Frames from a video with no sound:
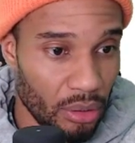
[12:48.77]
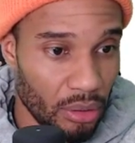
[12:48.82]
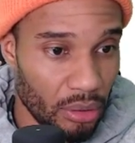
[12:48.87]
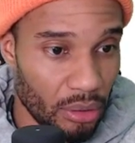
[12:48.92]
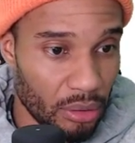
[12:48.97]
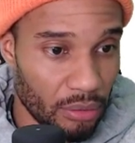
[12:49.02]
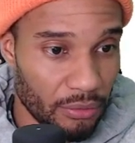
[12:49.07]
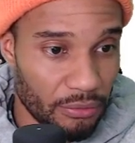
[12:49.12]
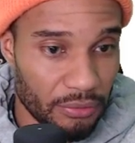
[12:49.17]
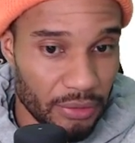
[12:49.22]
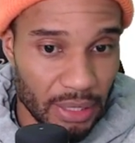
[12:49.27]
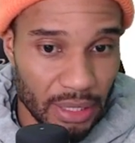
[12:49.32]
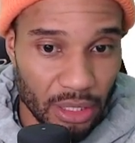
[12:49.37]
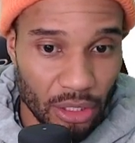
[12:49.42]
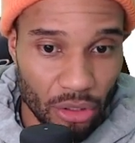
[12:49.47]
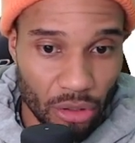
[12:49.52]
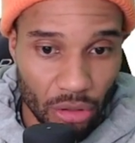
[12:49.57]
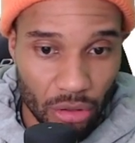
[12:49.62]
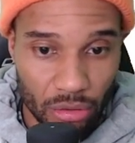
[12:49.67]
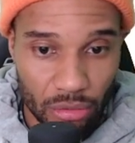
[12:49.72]
Então vai ficar
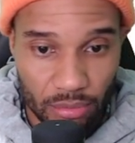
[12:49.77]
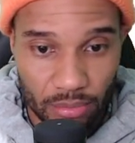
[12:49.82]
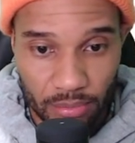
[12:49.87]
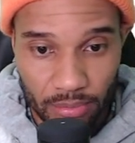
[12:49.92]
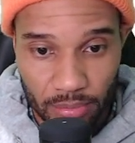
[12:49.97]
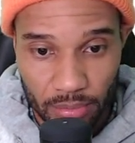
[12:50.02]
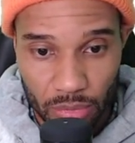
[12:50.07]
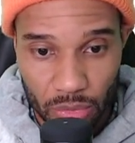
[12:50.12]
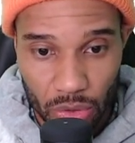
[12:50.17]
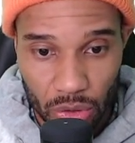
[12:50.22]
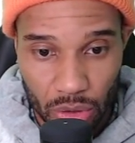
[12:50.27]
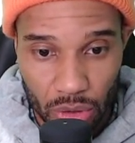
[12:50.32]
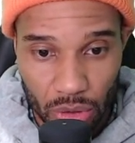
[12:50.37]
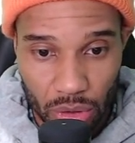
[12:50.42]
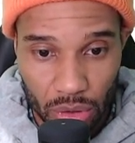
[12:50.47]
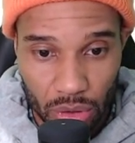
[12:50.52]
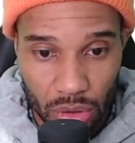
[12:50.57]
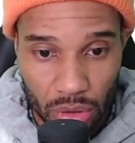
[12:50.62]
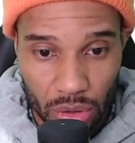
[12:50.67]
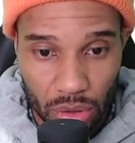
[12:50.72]
aqui, ó.
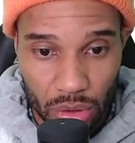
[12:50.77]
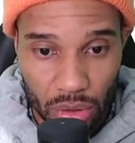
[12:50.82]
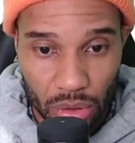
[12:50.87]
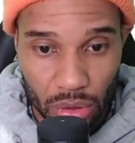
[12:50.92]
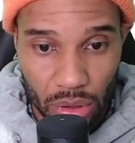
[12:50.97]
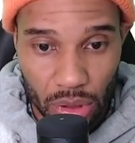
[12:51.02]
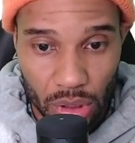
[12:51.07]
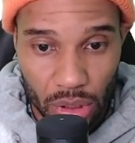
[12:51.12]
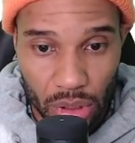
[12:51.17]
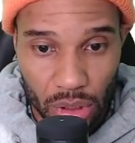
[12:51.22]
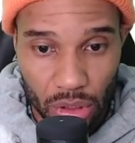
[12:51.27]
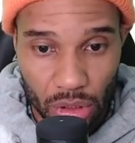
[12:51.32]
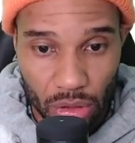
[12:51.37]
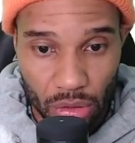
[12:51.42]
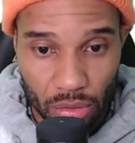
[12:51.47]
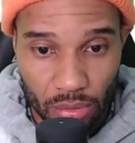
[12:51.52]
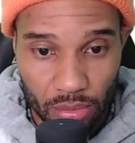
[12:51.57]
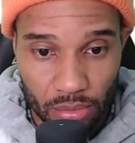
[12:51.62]
Assim, ó.